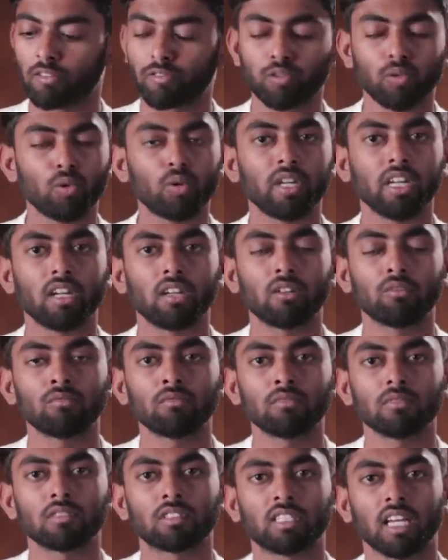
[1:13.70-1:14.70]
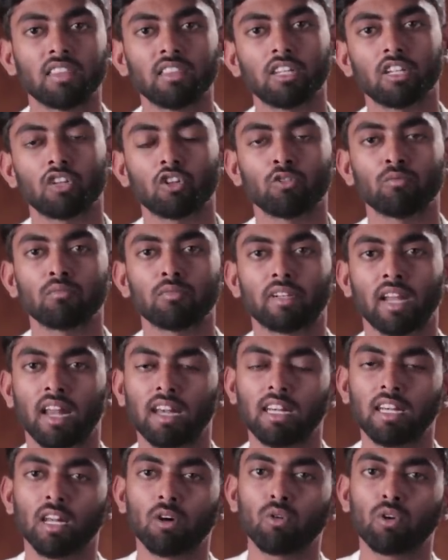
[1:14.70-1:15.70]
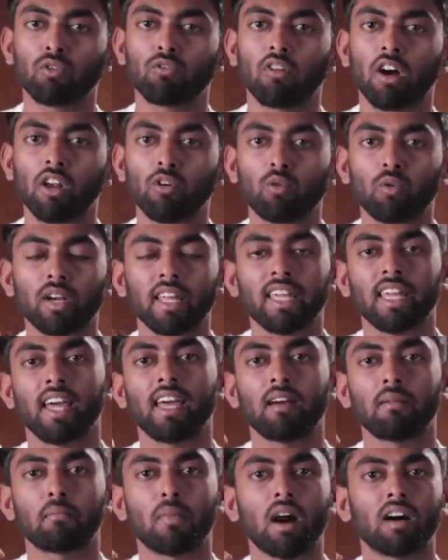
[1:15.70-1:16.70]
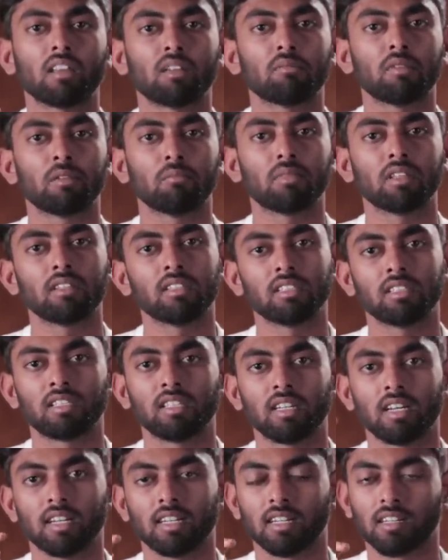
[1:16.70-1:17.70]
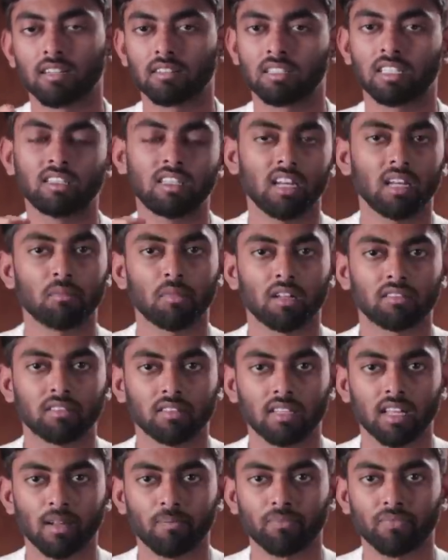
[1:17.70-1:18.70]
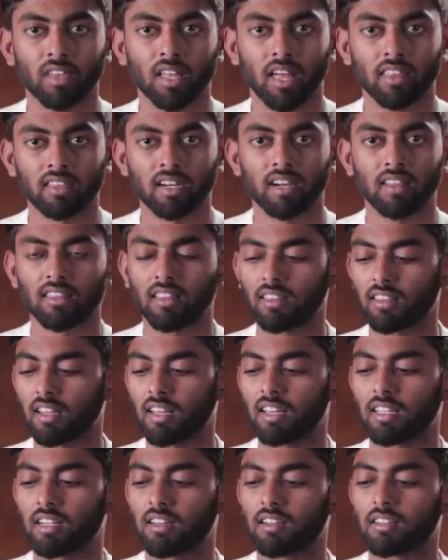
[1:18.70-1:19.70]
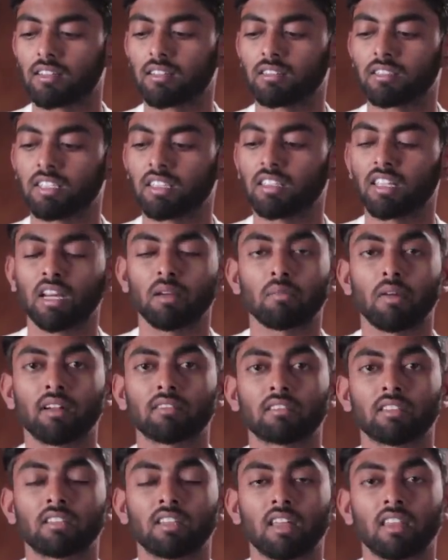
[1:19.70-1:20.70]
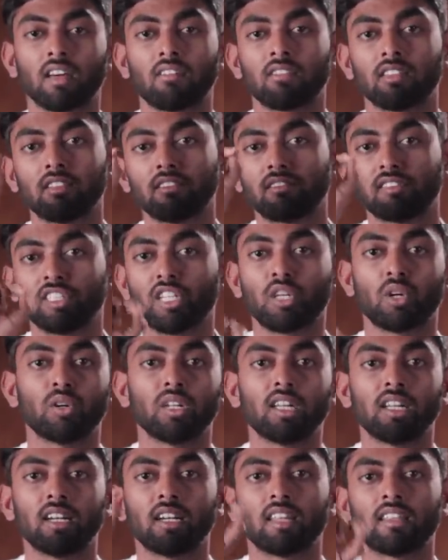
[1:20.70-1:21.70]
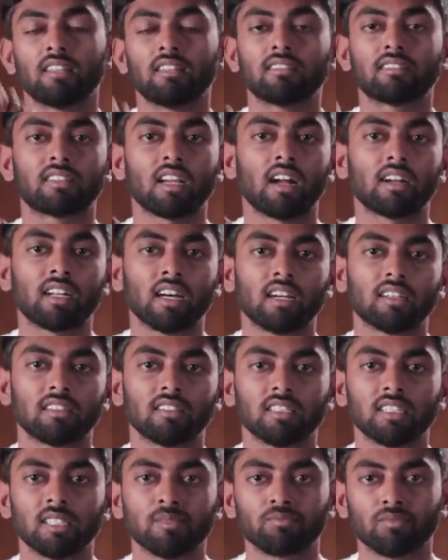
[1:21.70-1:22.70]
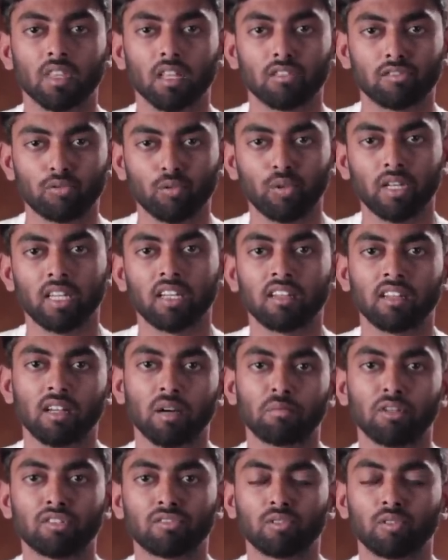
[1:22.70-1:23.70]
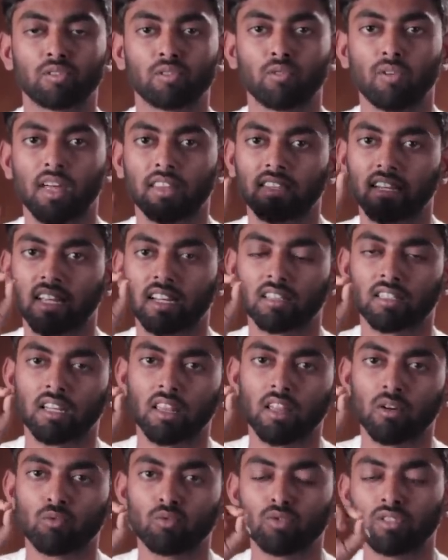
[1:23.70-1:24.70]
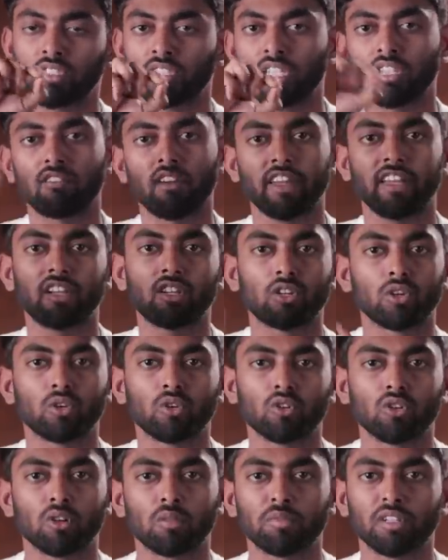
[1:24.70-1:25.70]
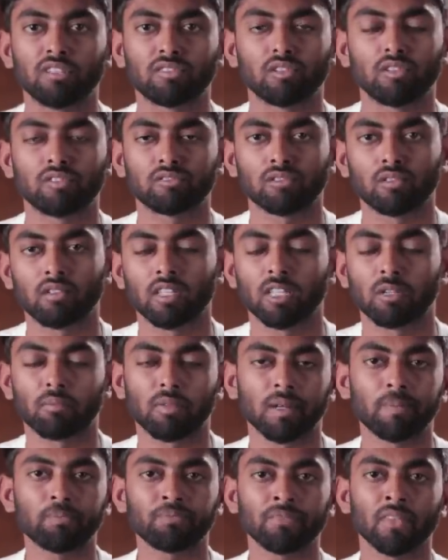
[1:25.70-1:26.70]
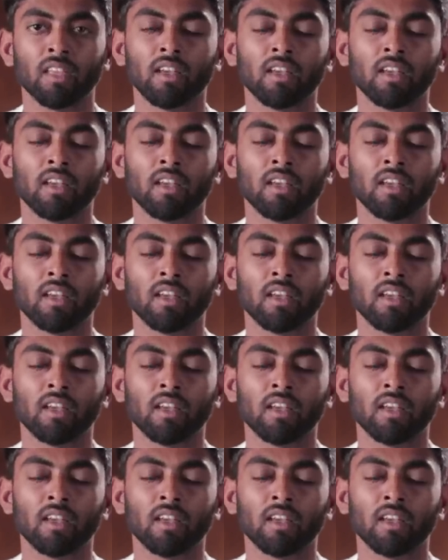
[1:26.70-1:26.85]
சூரியனும் சந்திரனும் நல்ல ஒரு வலுவுடைய மாதம் என்பது இந்த சித்திரை தான் அதனால தான் இந்த சித்திரை மாதத்தில் தான் வந்து ஜீரோ இருந்து ஸ்டார்ட் ஆகுது சூரியன் அப்படின்னு சொல்லி சொல்லுவோம் அந்த நேரத்தில் தான் உச்சி வெயில் இருக்கும் அப்படின்னு சொல்லி சொல்லியிருப்பேன்